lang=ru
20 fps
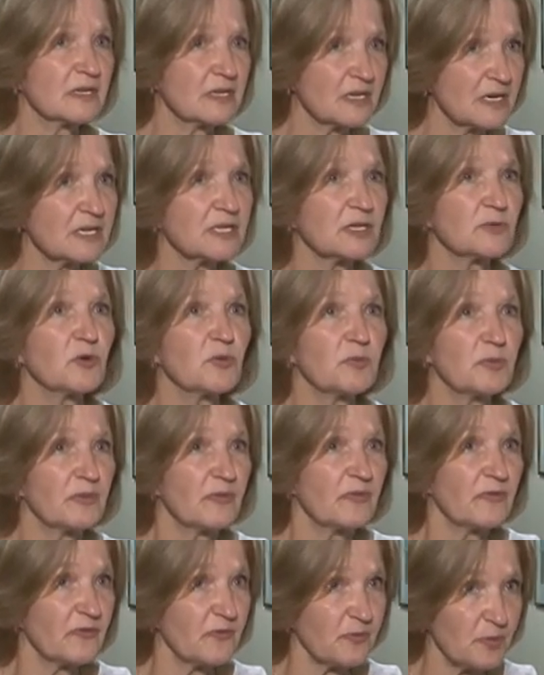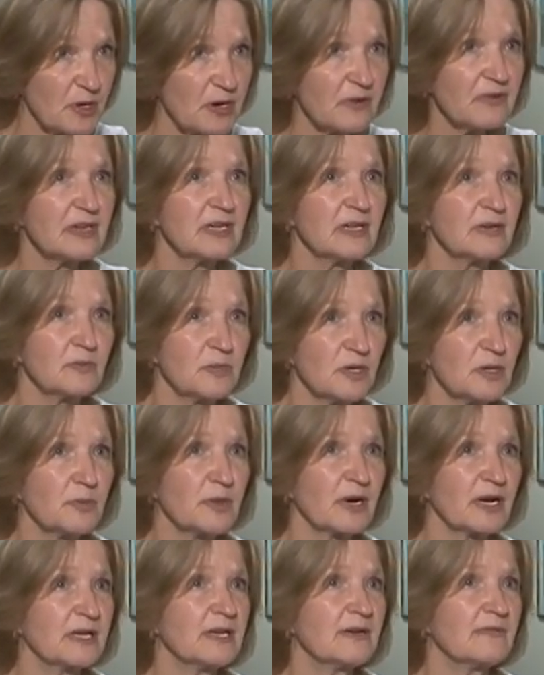К этому впервые был
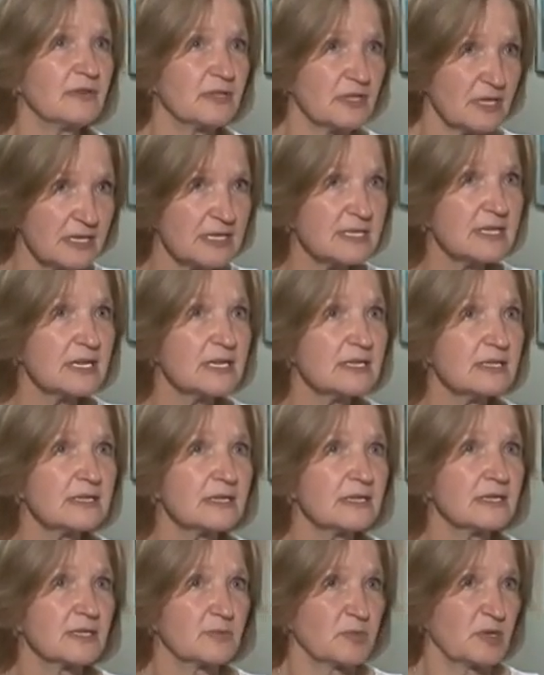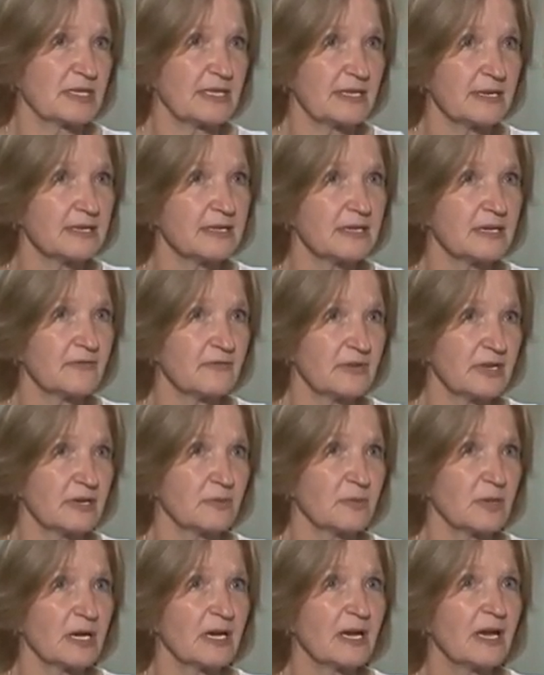проявлен интерес за последнее
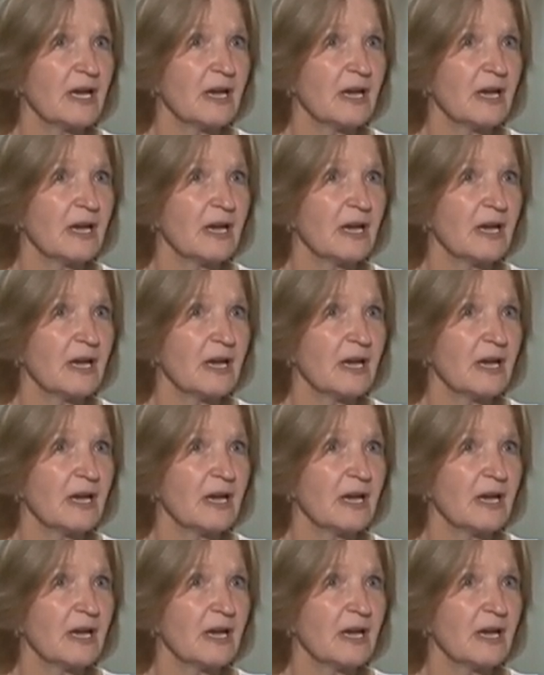время